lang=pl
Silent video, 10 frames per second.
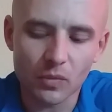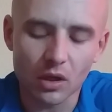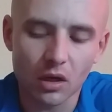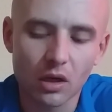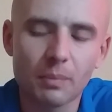
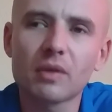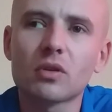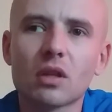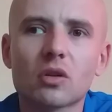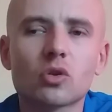ale naprawdę
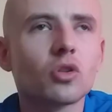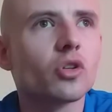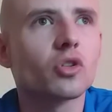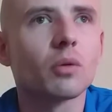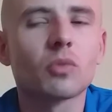
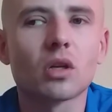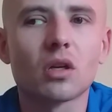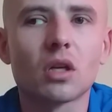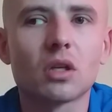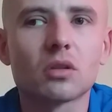zaskoczyliście mnie
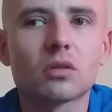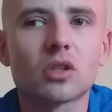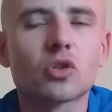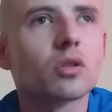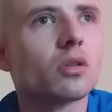
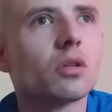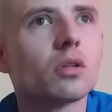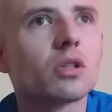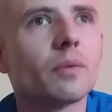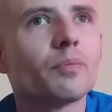też
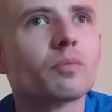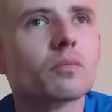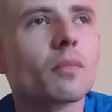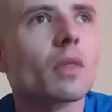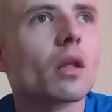y, tym,
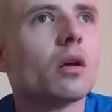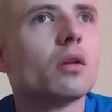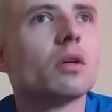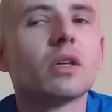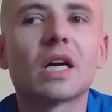
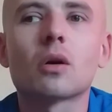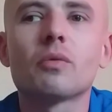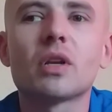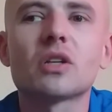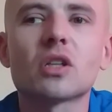jaką
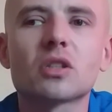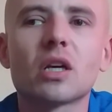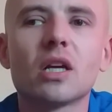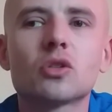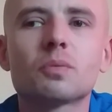wyrażacie
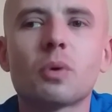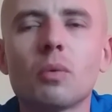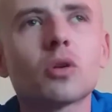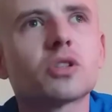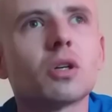chęć
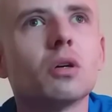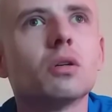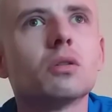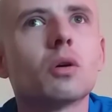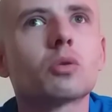pomocy
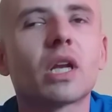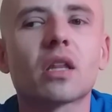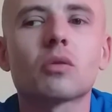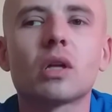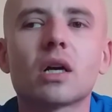od
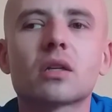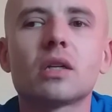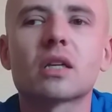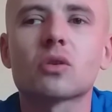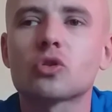razu, jak,
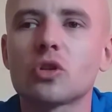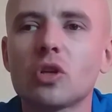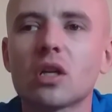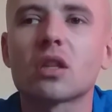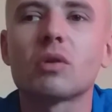jak coś się
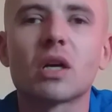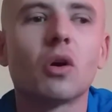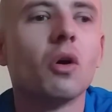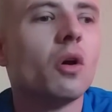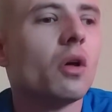dzieje złego.